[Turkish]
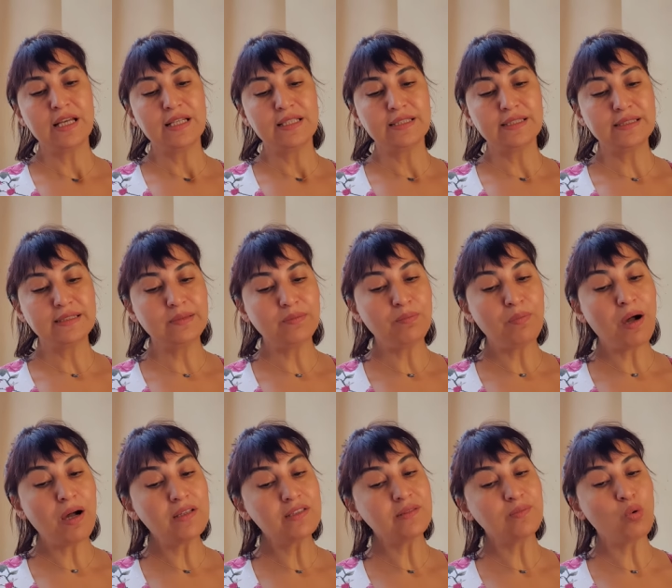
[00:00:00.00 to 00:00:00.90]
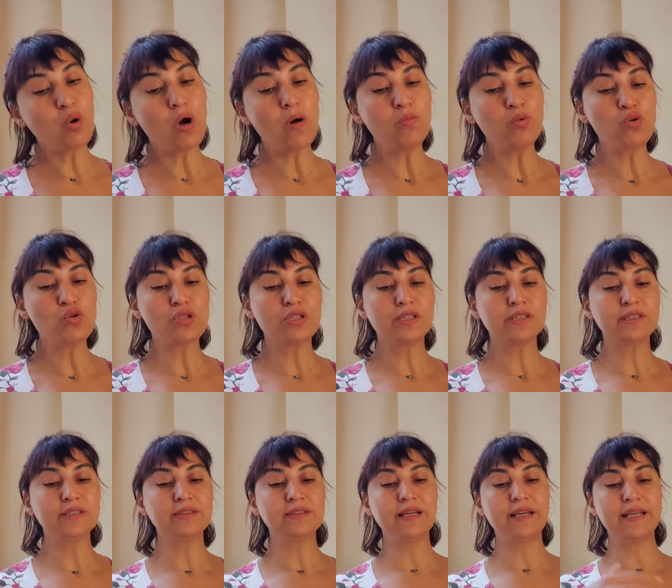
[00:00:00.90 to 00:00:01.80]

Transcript: Siz bazı boğa burçlarında da